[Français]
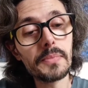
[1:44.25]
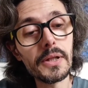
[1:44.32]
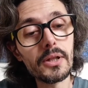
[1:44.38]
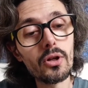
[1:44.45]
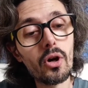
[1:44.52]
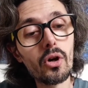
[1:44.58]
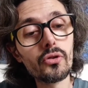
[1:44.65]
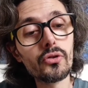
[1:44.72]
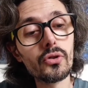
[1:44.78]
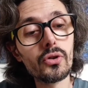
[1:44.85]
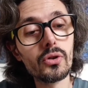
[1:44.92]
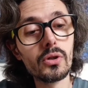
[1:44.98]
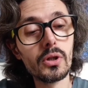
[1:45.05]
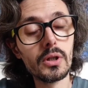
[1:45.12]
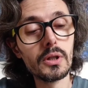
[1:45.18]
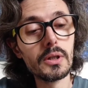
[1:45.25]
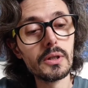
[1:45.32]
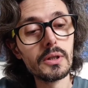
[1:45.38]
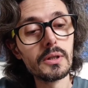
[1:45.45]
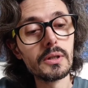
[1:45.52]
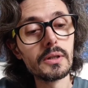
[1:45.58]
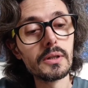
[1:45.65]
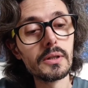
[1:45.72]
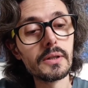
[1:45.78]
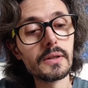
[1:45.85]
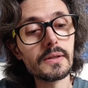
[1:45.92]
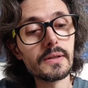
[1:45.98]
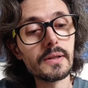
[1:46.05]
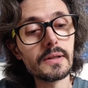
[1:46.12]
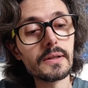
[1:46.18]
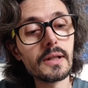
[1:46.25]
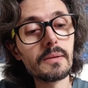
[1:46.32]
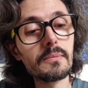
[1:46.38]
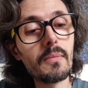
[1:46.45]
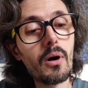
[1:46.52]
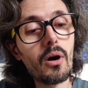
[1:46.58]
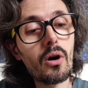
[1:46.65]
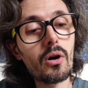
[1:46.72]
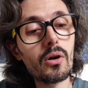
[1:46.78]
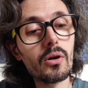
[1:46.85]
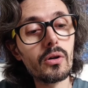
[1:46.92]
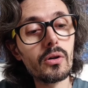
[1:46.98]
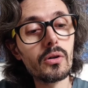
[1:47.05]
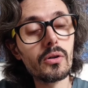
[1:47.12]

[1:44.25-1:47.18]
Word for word: période certainement